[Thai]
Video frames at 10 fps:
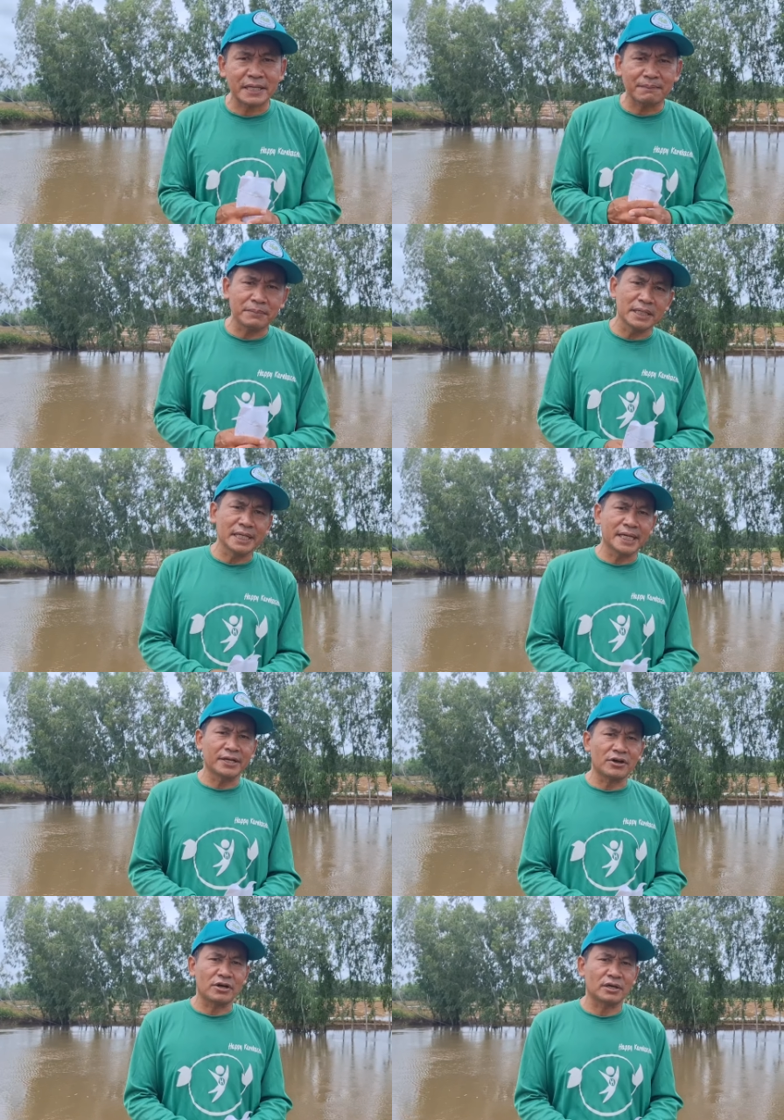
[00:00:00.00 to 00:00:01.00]
คลิปมือนี่
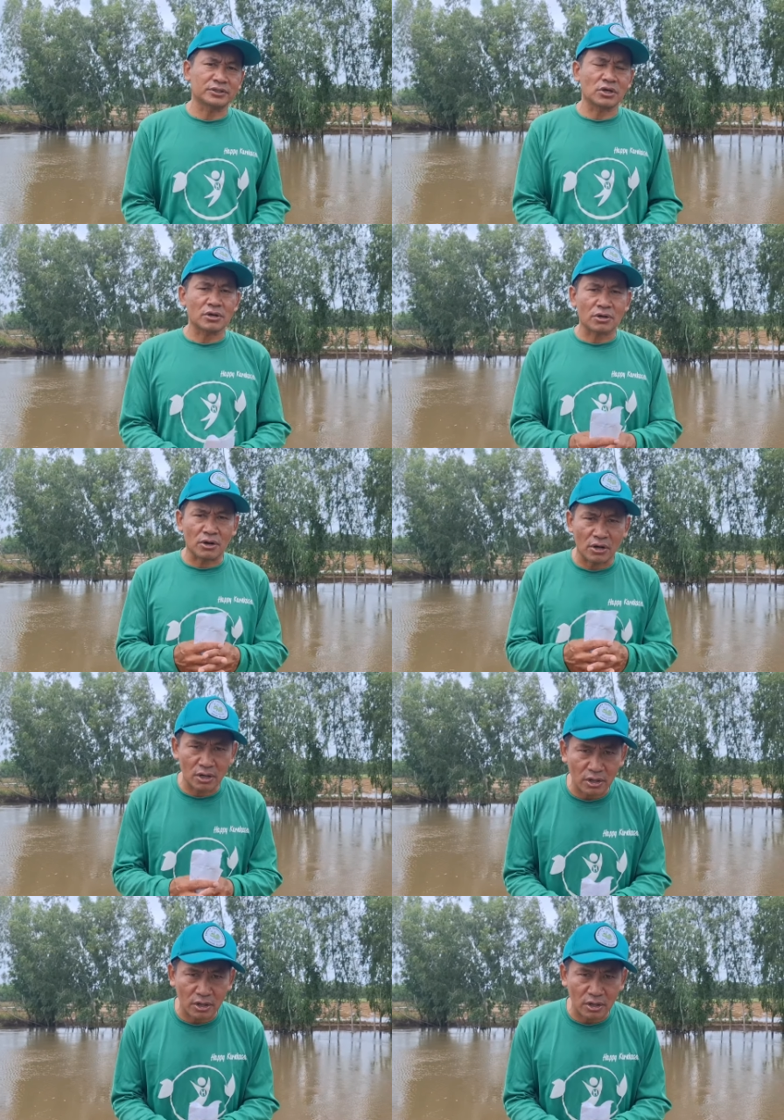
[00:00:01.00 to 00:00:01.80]
นาะต้องขอ